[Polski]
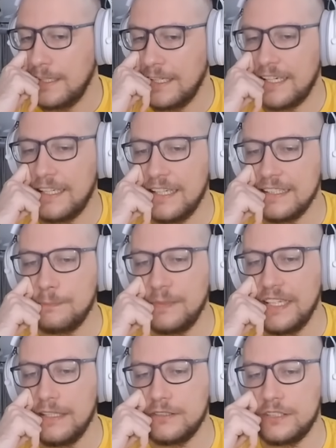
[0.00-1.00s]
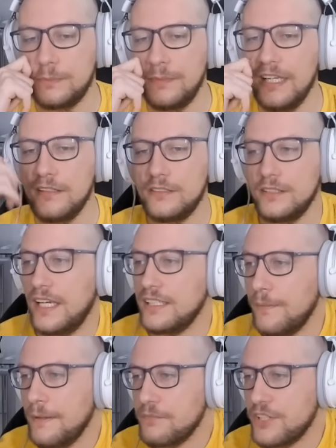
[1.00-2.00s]
I jak ja zbiję, on zbije, no to ja
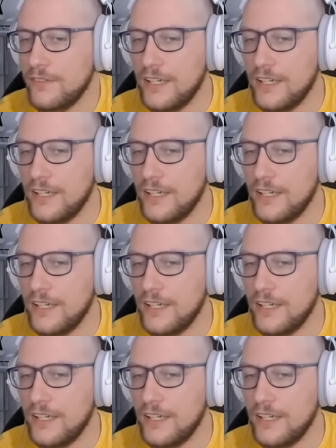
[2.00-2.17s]
nie mam